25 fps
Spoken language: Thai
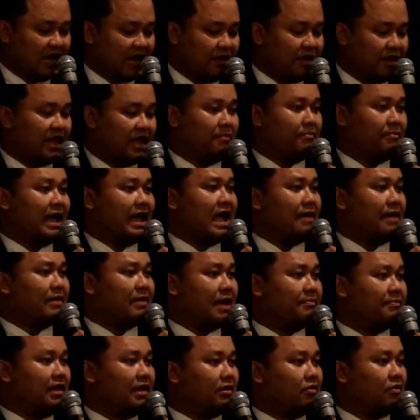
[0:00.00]
ให้เห็นภาพ
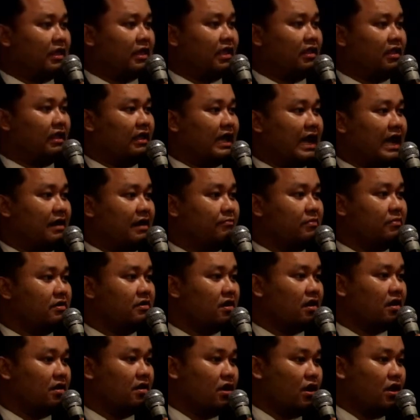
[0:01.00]
ภาพที่เราเห็นกัน
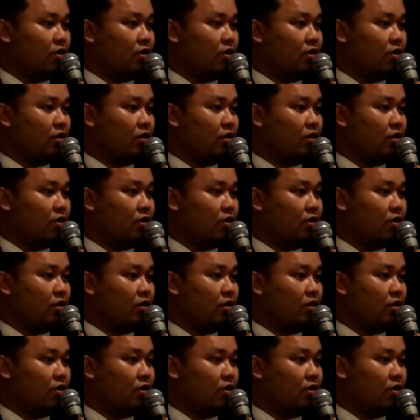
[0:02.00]
เมื่อ